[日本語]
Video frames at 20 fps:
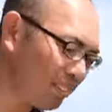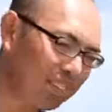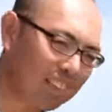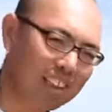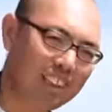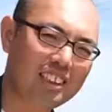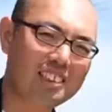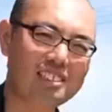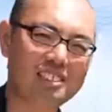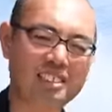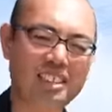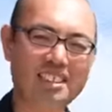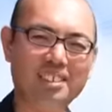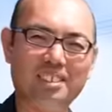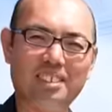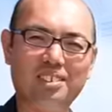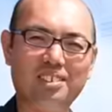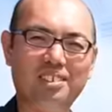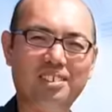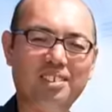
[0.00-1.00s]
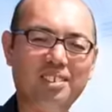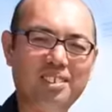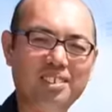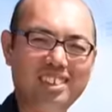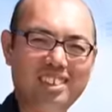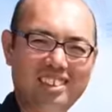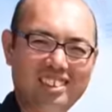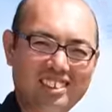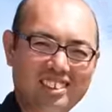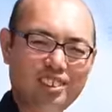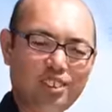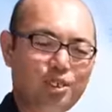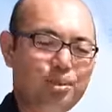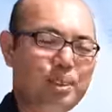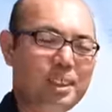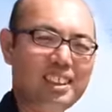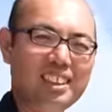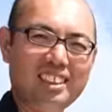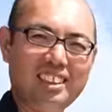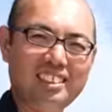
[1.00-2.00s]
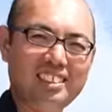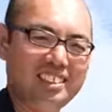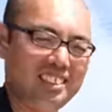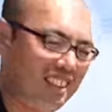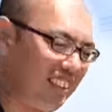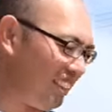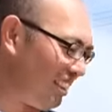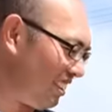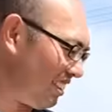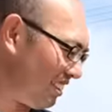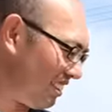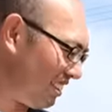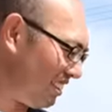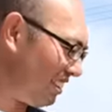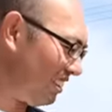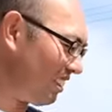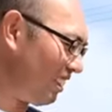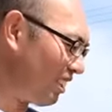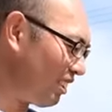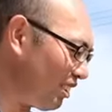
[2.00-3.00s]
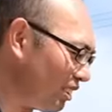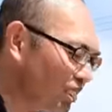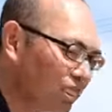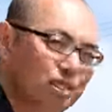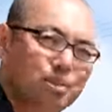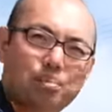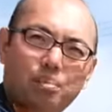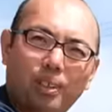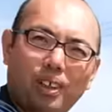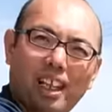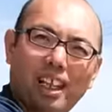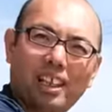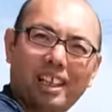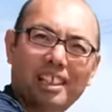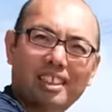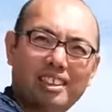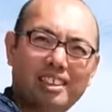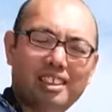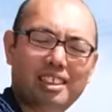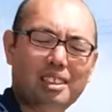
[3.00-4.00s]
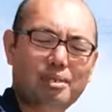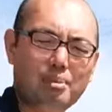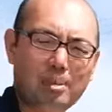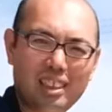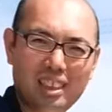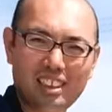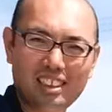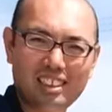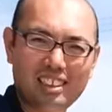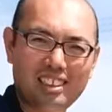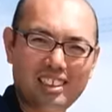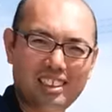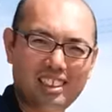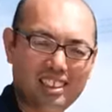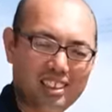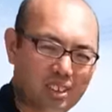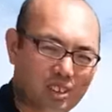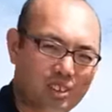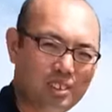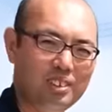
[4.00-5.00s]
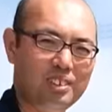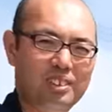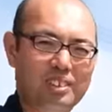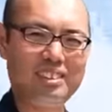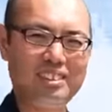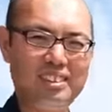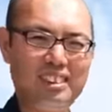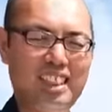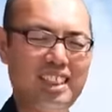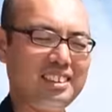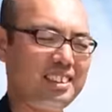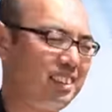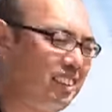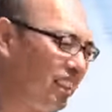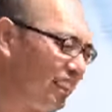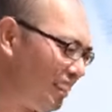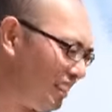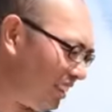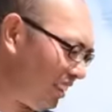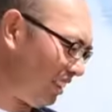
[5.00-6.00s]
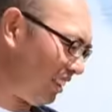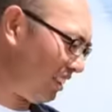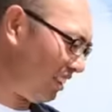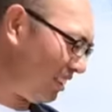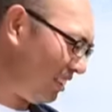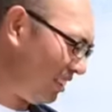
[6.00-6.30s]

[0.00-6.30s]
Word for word: とね角山さんをここにお招きしてちゃんと寸法を測ってもらっての鉢なんで、